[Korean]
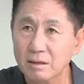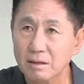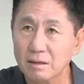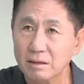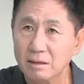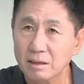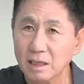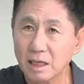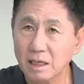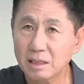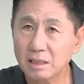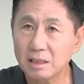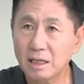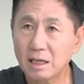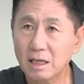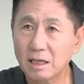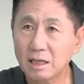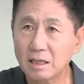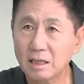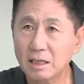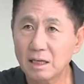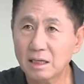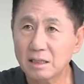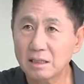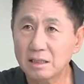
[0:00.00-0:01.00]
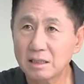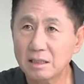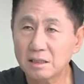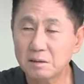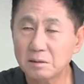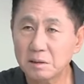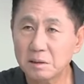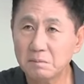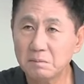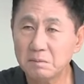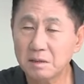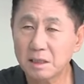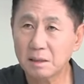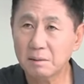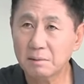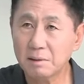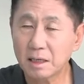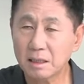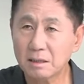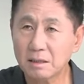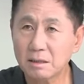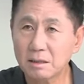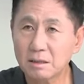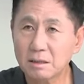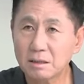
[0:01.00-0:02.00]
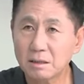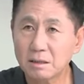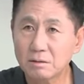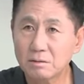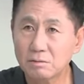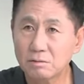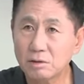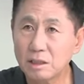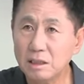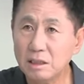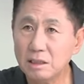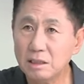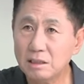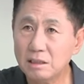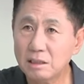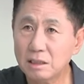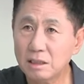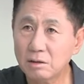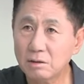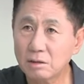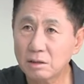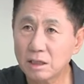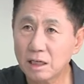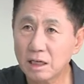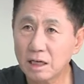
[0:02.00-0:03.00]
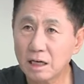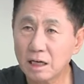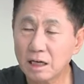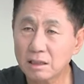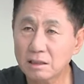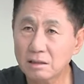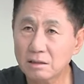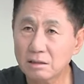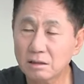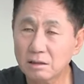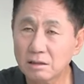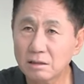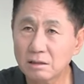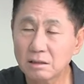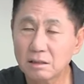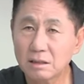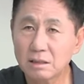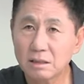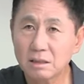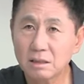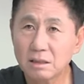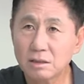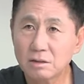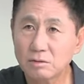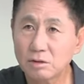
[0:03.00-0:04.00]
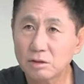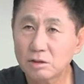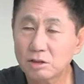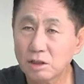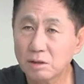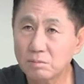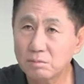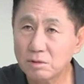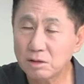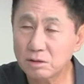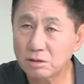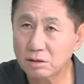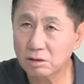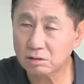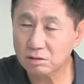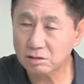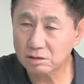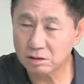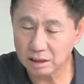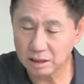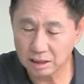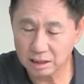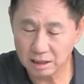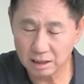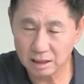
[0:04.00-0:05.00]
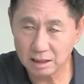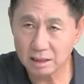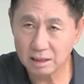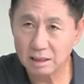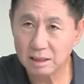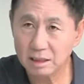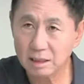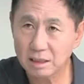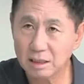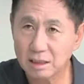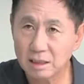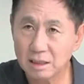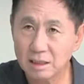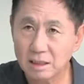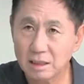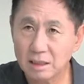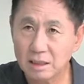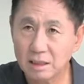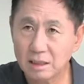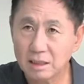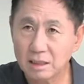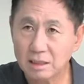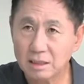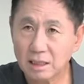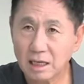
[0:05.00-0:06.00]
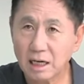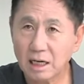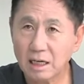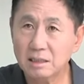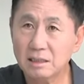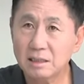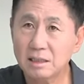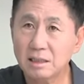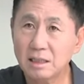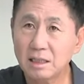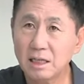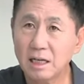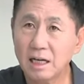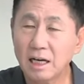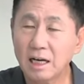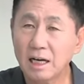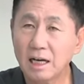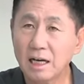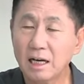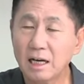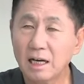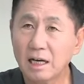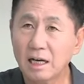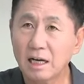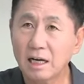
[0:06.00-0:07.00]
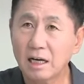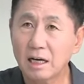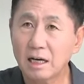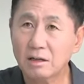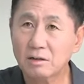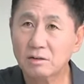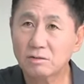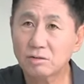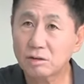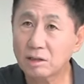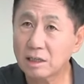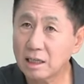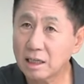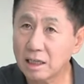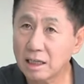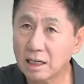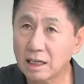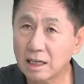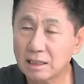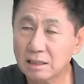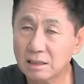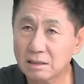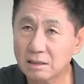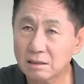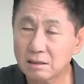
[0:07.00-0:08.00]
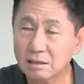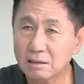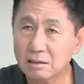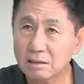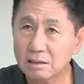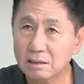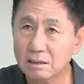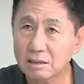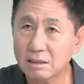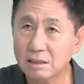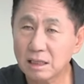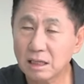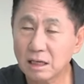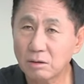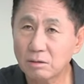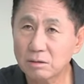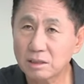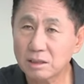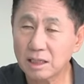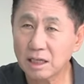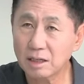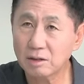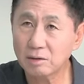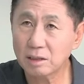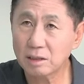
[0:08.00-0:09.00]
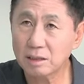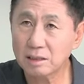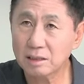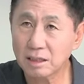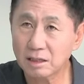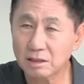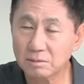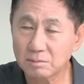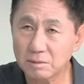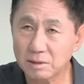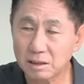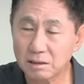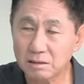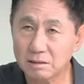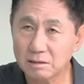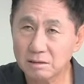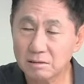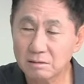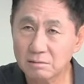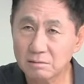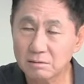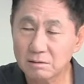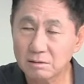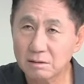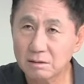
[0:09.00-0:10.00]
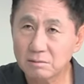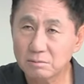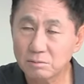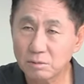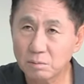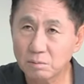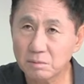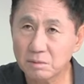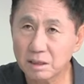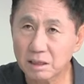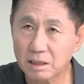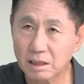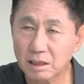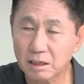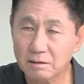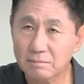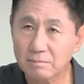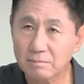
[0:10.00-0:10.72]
다시 얘기하기 쉽습니다만 우리 이태원에 나갔던 우리 젊은 넋들이 당시에 국회에서 나온 자료에 따르면 뭡니까?